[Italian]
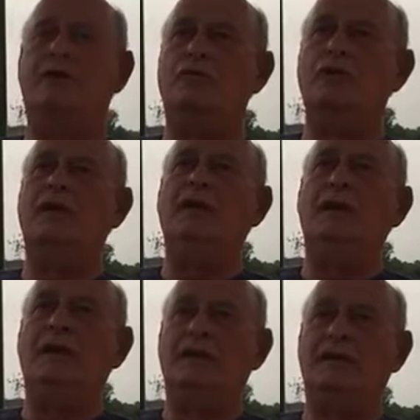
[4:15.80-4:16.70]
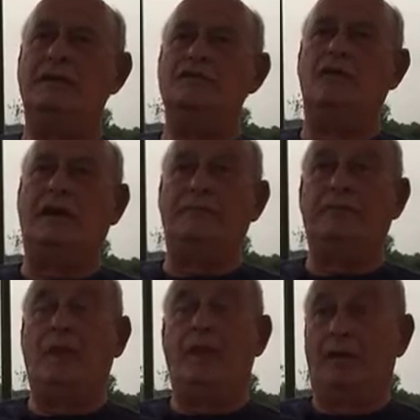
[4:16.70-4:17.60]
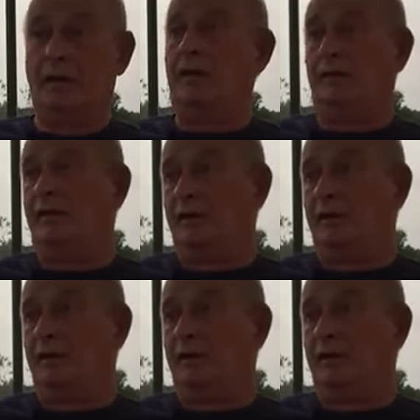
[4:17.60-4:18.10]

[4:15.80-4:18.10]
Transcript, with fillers: per cui in regione eh, eh,